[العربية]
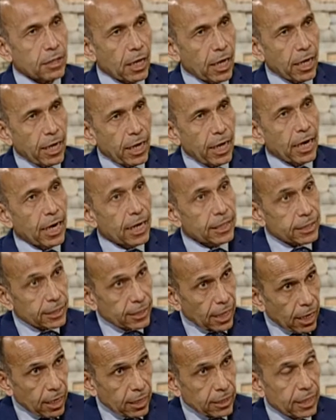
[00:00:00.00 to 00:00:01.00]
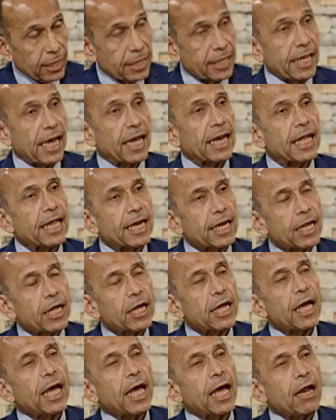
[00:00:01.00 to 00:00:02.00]
هي التي تعرضت ليها لان
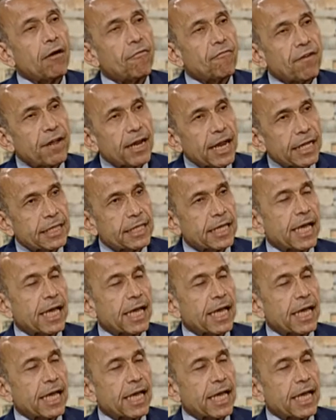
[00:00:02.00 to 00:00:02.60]
الفنادق